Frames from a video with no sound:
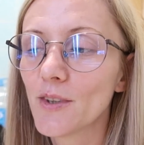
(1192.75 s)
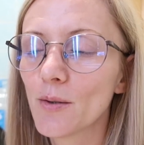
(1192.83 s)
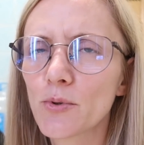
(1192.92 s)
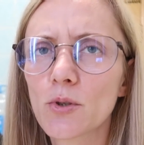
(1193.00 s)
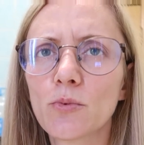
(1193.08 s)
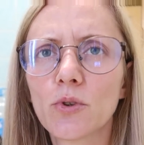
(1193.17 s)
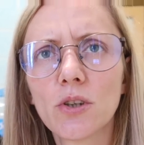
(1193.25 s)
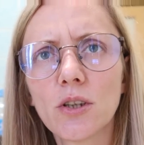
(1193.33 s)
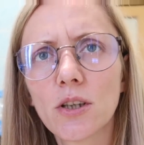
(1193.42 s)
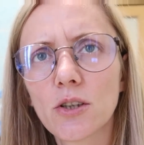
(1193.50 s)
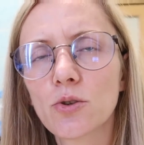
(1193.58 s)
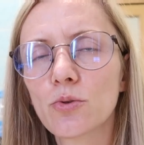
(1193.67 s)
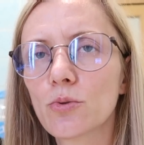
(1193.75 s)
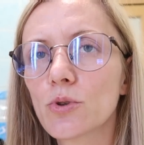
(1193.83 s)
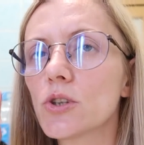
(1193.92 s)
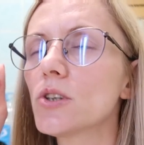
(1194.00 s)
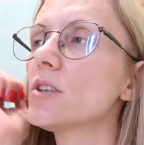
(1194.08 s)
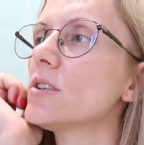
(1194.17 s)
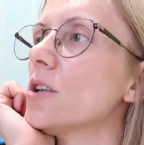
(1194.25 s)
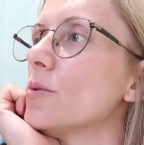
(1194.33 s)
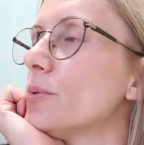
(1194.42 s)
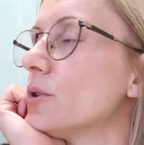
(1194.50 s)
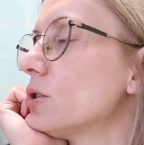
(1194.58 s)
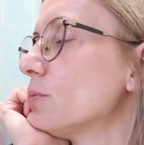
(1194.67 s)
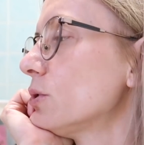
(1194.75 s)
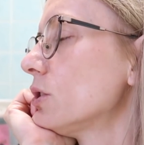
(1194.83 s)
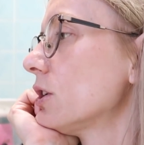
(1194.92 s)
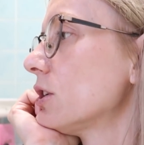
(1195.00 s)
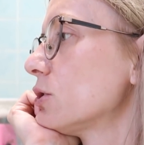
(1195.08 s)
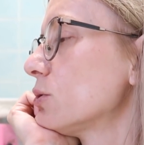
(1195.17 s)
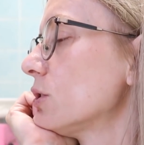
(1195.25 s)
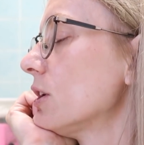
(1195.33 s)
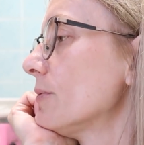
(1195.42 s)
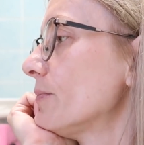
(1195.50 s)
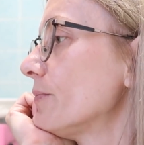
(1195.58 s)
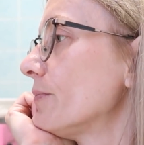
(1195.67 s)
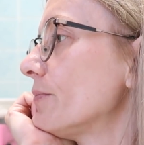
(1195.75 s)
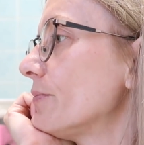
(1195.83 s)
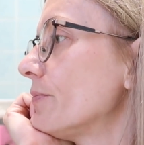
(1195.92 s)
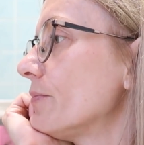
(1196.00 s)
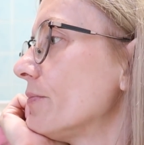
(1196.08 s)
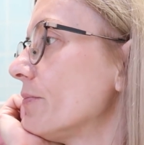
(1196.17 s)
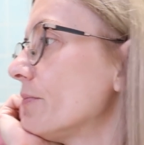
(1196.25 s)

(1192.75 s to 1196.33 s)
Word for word: Я почему-то не хочу кушать. Не знаю, Мам. почему не хочу, да. Я не